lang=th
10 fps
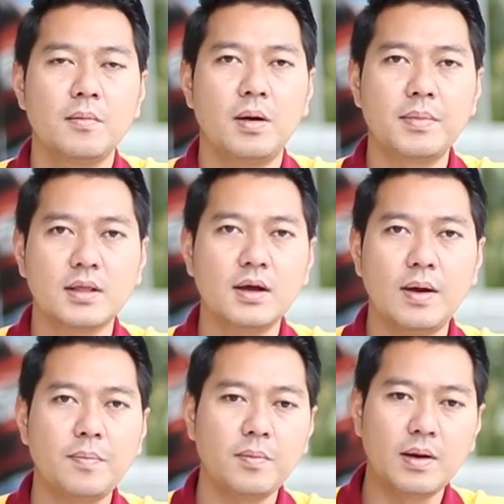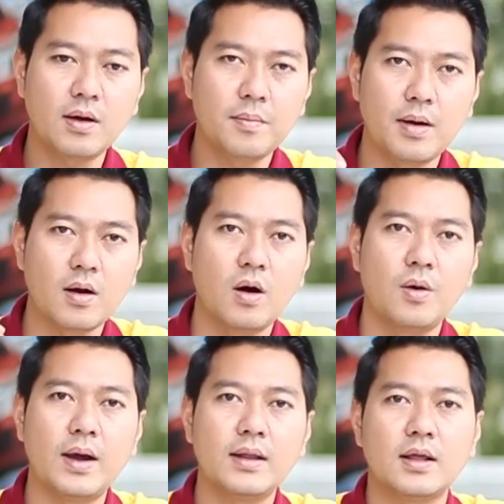พอมันตื้อไว้ปุ๊บเราก็ประคอ
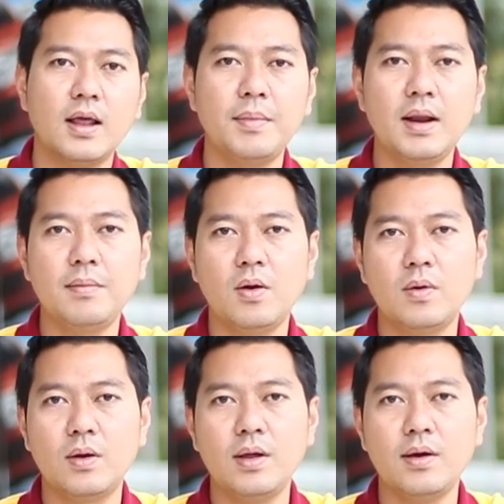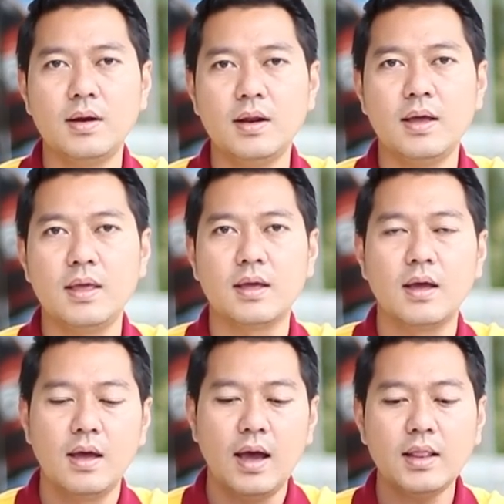งไว้ แต่ถ้ามันเริ่มลงเรื่อยๆเรื่อยๆอีก
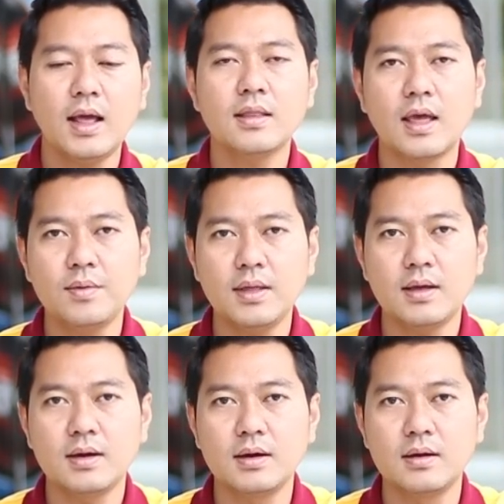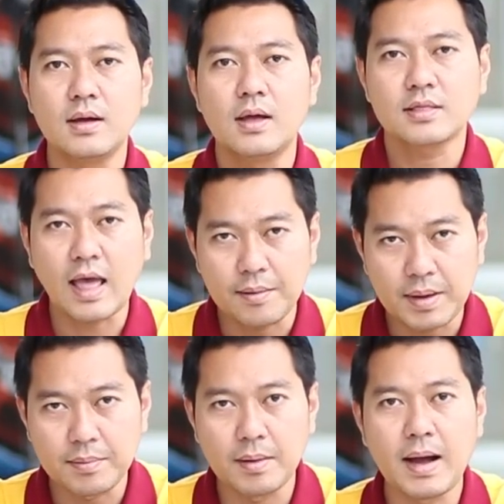ให้ท่านใช้วิธีคือ แตะ
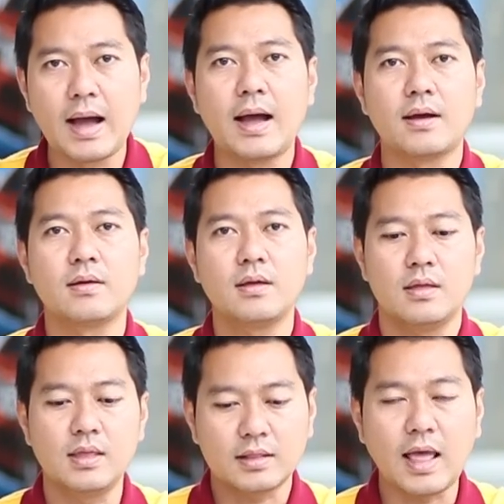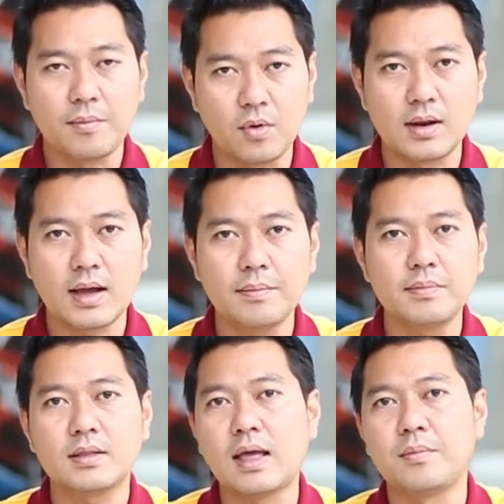เบรกบางๆ อย่าแตะหมดนะครับ
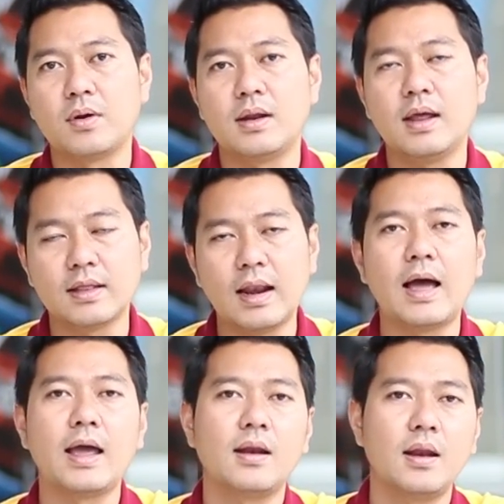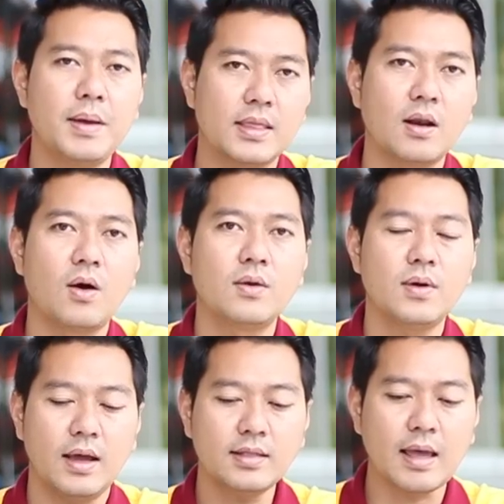อย่าแตะหมดอันนี้อันตรายและเบรกจะร้อน
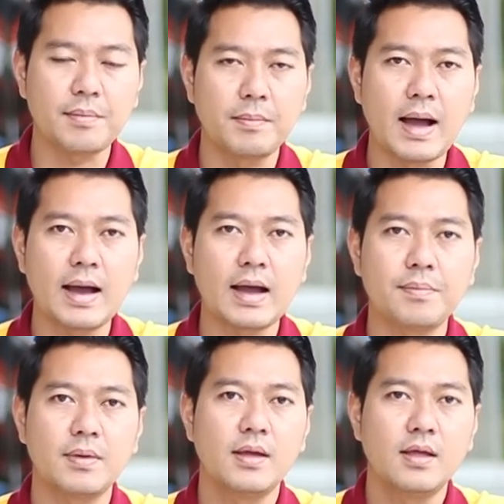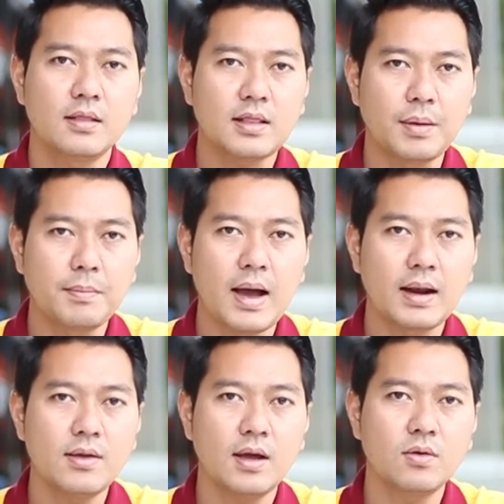ด้วยให้แตะบางๆครับแตะบา
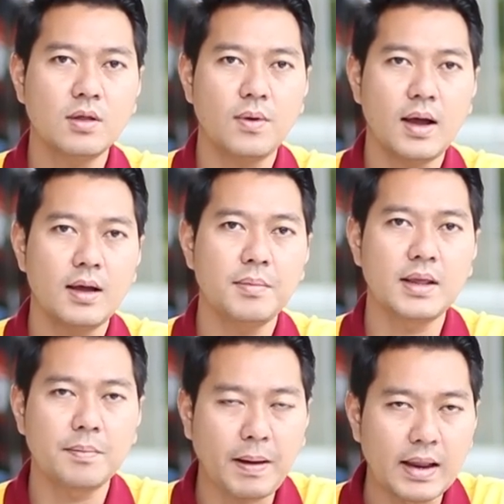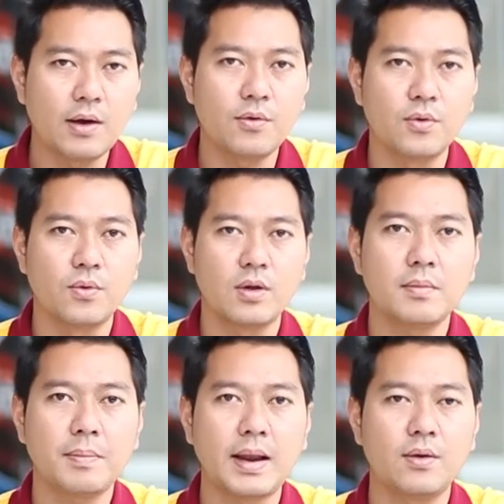งๆแล้วยังรู้สึกว่าเอ้ยมันยังไปเร็วอยู่
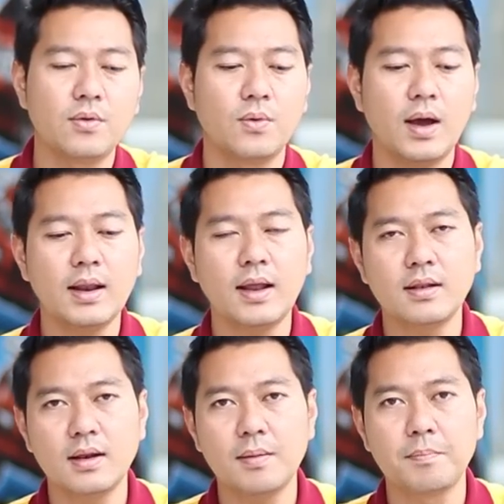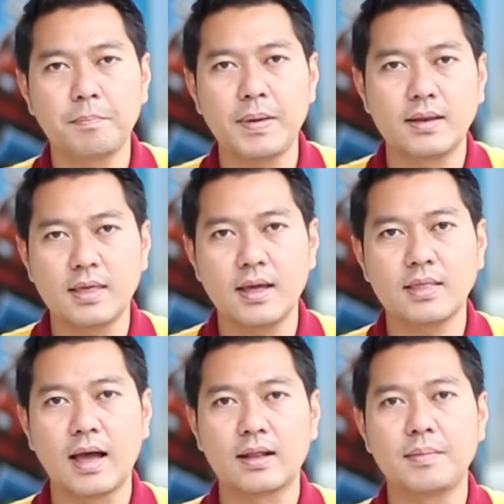ยังไปเร็วอยู่ให้ท่านเริ่มเปลี่ยนเกีย
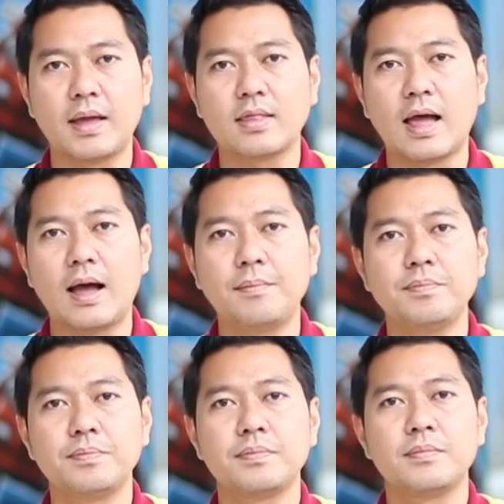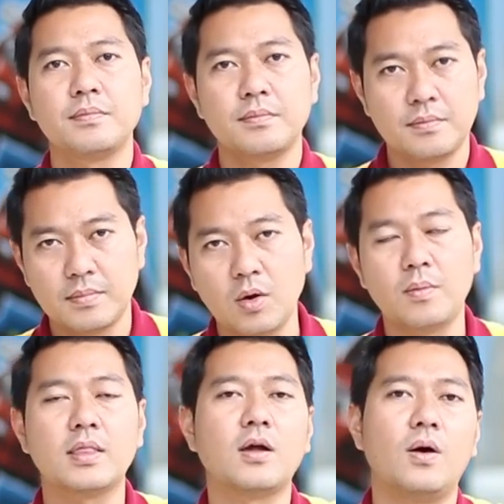ร์จากตำแหน่ง3ลง
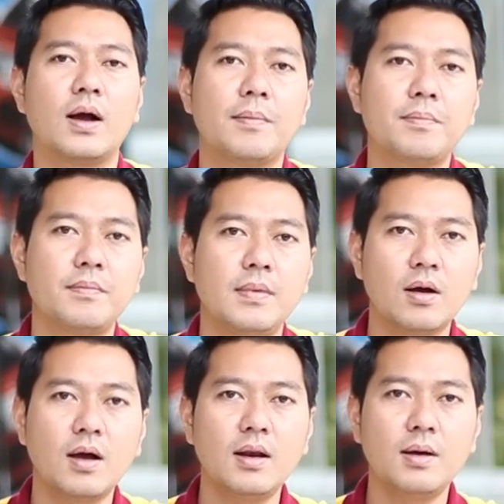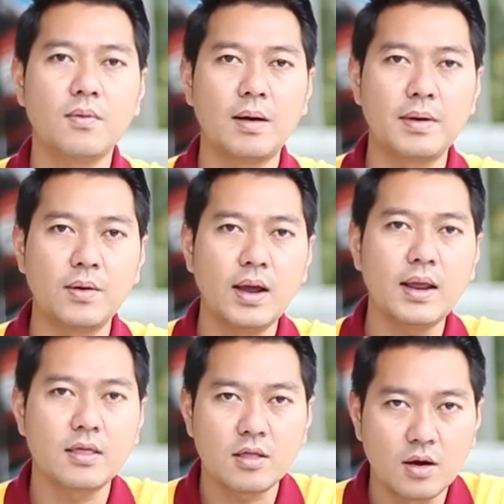มา2ครับแล้วก็เริ่มความเร็วให้
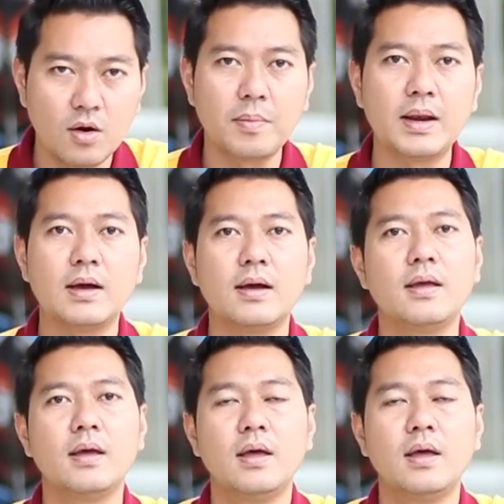ลดลงไปเลย